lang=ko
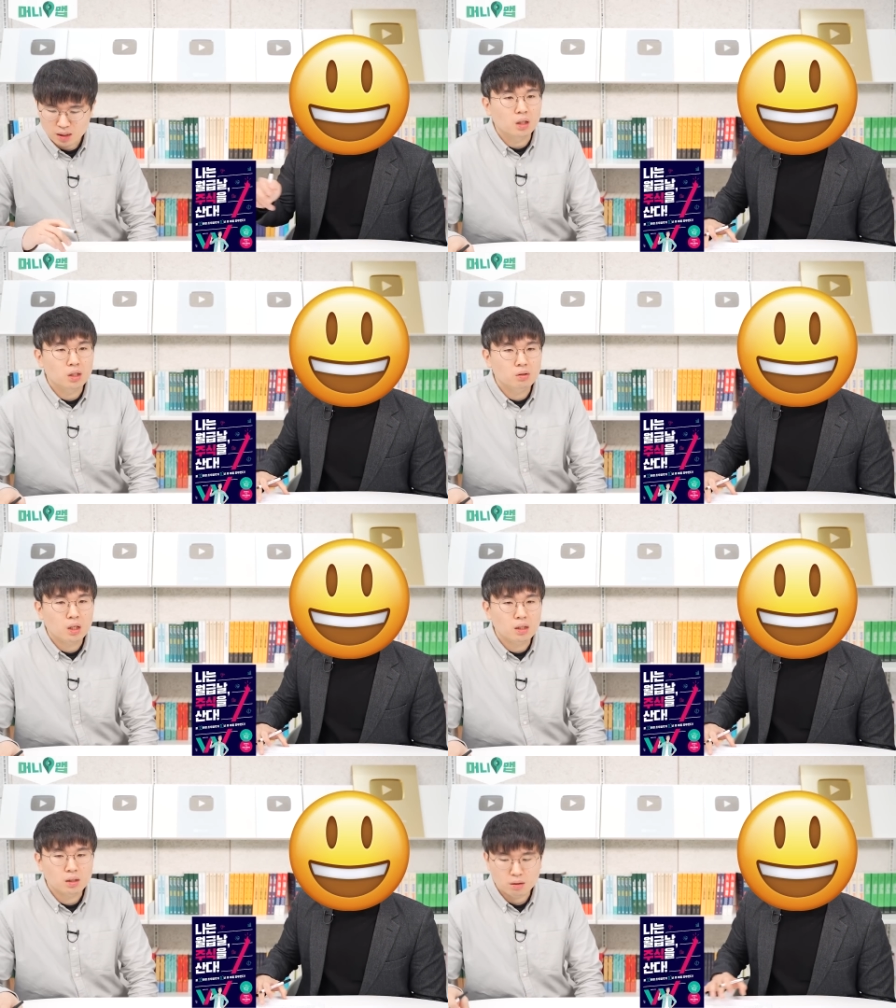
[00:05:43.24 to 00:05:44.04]
예전에
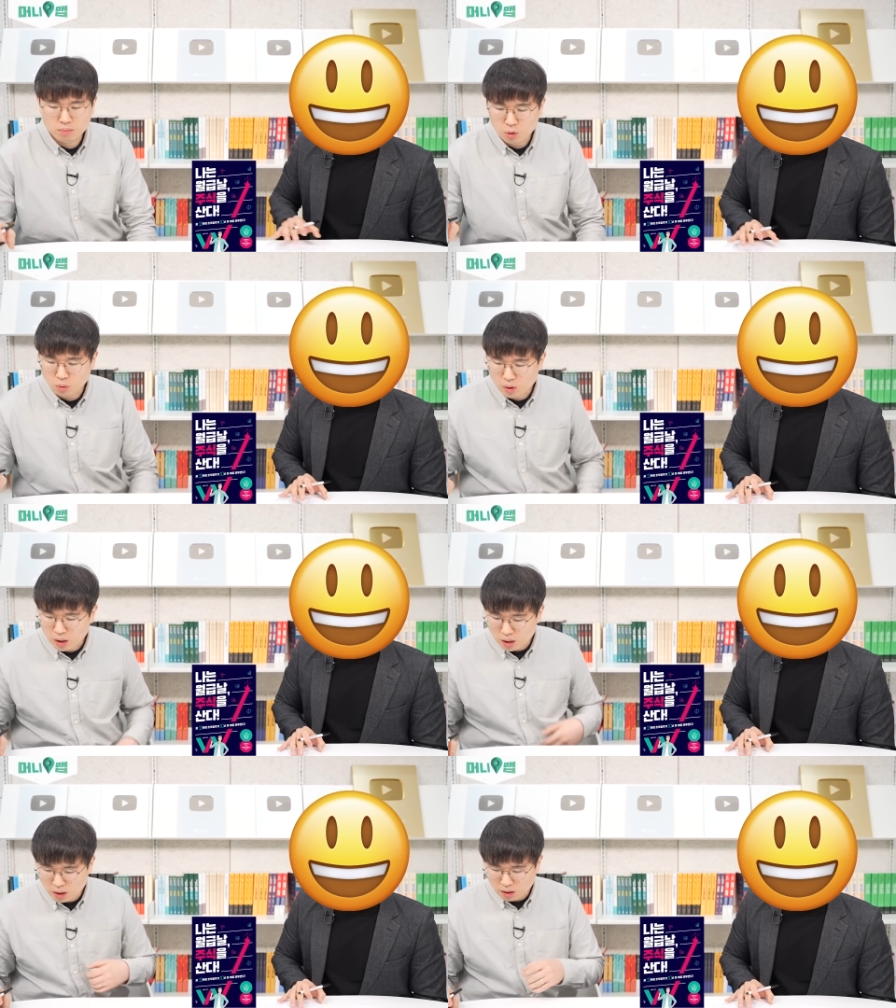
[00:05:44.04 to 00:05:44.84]
한참
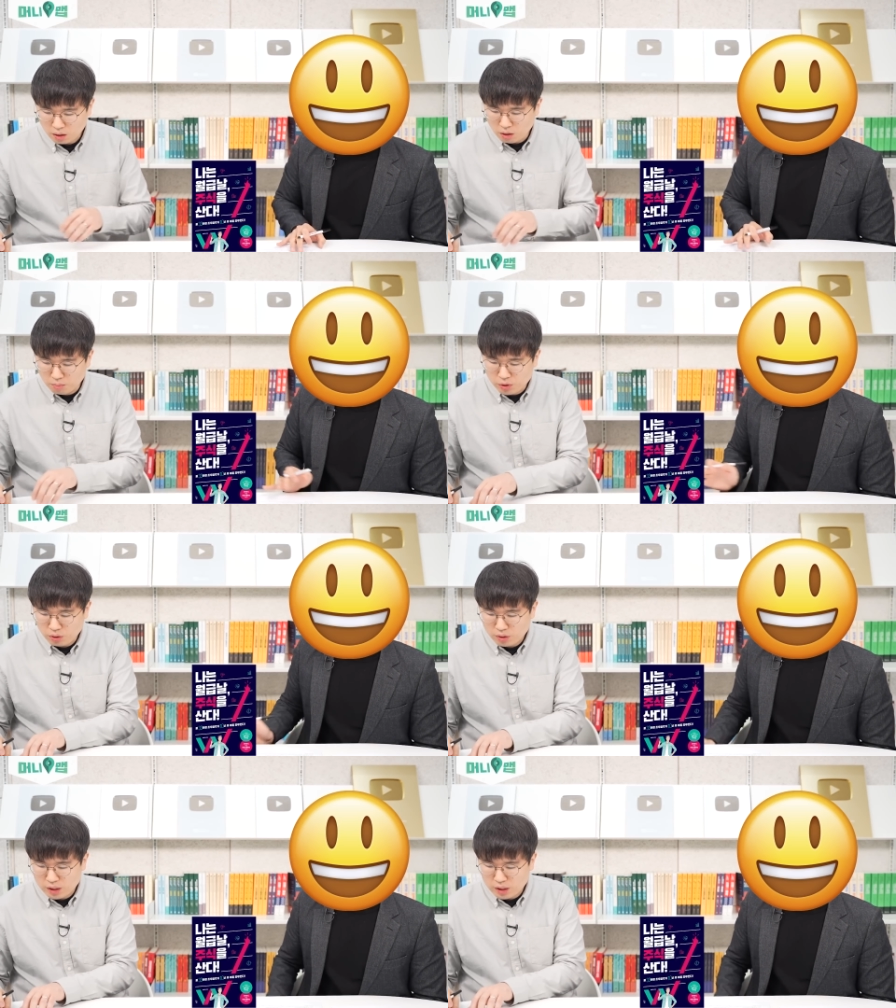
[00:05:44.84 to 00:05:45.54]
코로나 때 엄청 네.